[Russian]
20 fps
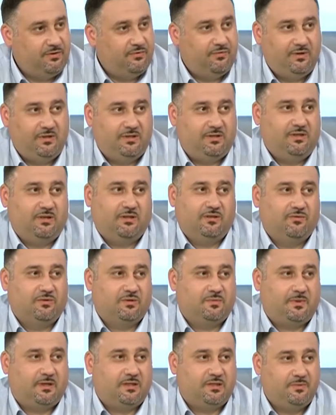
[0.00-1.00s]
не увидите ни одного
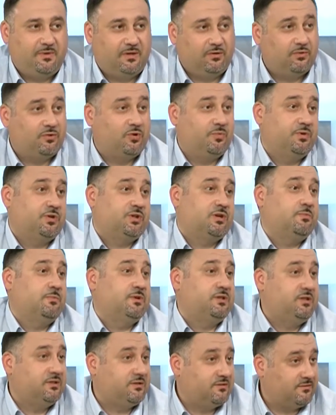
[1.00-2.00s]
спортсмена, ну, кроме
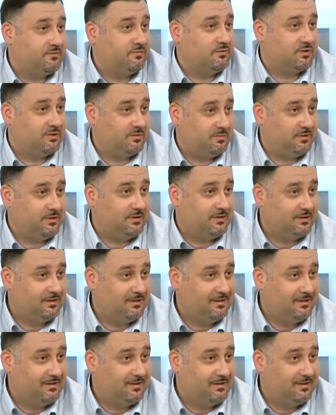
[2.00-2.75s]
шахматистов, может быть,